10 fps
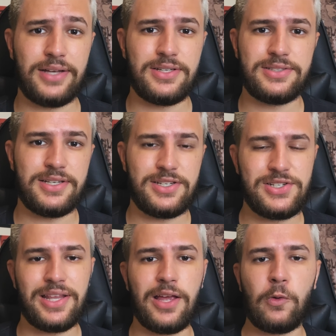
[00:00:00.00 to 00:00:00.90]
Às vezes a
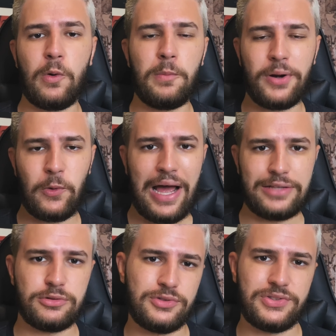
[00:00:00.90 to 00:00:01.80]
gente até compra o
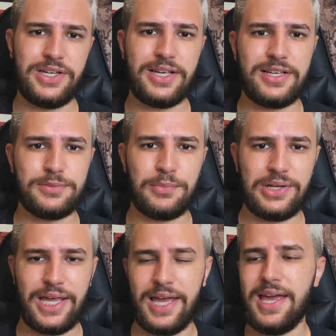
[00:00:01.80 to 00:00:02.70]
lado dos vikings
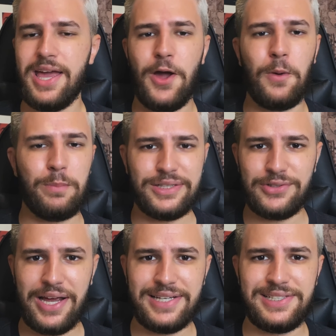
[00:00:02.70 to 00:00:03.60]
porque é um
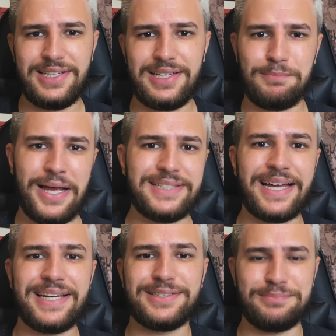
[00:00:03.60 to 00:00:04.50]
personagem mais
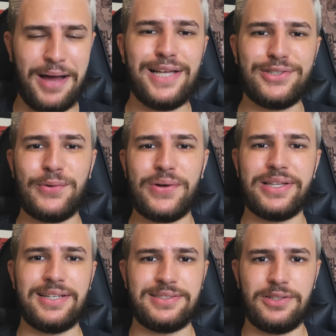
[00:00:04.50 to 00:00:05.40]
carismático
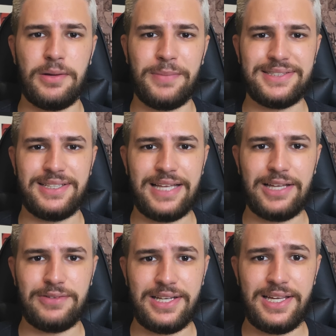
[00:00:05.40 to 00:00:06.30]
que está sendo
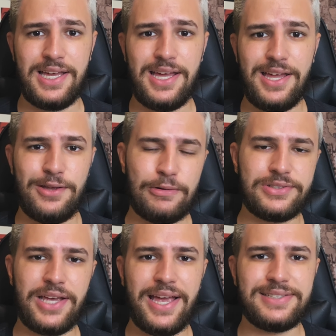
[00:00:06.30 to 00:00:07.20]
apresentado ali e
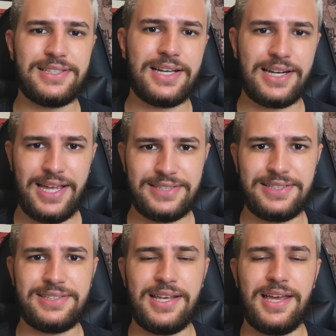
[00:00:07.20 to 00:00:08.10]
os reis
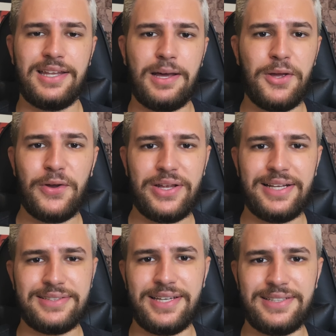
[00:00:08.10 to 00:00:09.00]
ingleses, na
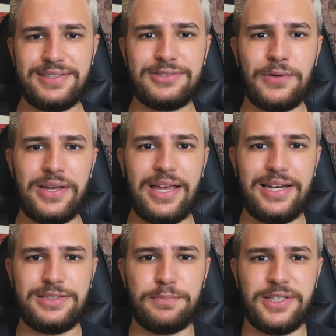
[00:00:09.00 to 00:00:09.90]
maioria das vezes, são
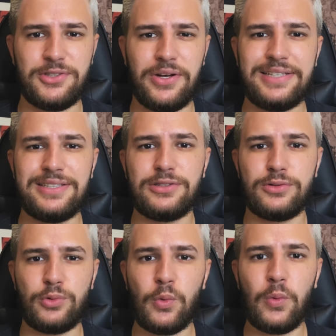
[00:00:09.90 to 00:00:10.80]
aqueles
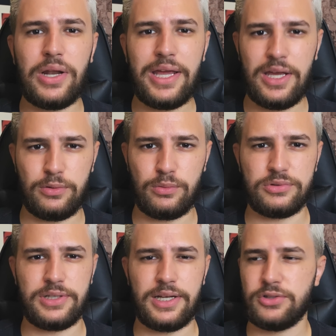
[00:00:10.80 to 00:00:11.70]
personagens
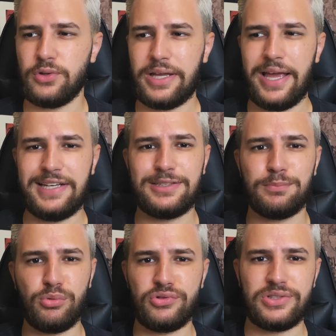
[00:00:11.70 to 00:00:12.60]
trubulentos, né? Que só quer
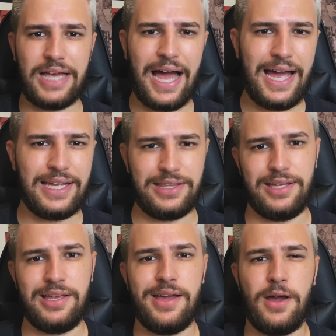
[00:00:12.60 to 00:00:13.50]
expulsar e
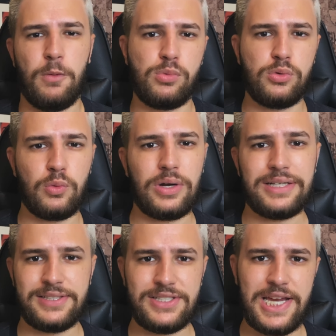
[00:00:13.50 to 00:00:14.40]
tem muito
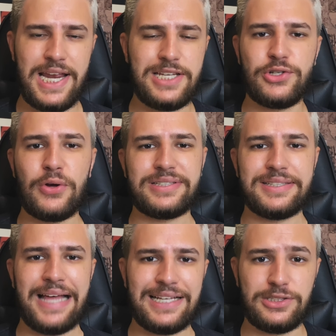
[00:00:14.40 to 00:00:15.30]
lance de
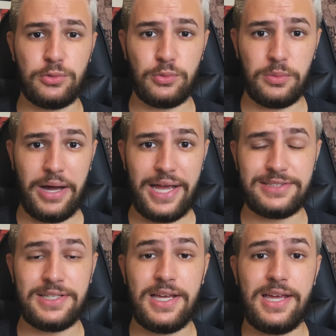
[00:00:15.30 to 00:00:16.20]
religiosidade e tudo
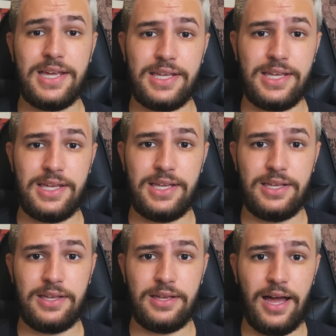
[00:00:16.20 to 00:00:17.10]
mais.
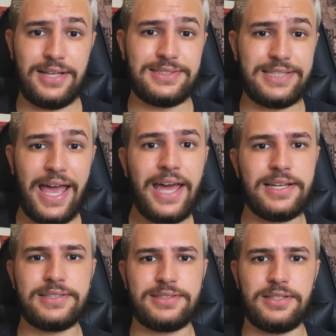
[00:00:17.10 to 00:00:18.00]
E as
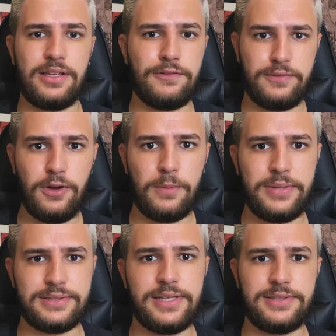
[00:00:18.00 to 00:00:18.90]
séries e
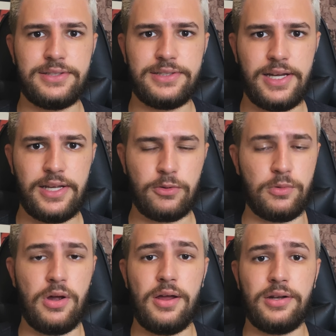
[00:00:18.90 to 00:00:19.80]
filmes desse
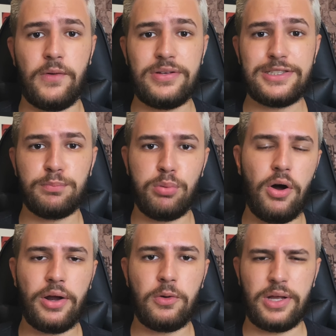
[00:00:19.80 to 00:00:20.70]
gênero não
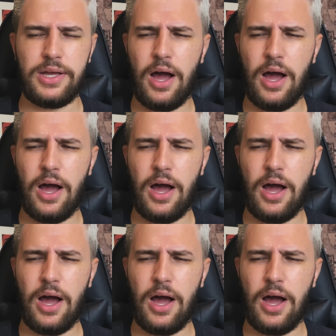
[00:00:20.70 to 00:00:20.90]
exploram, né?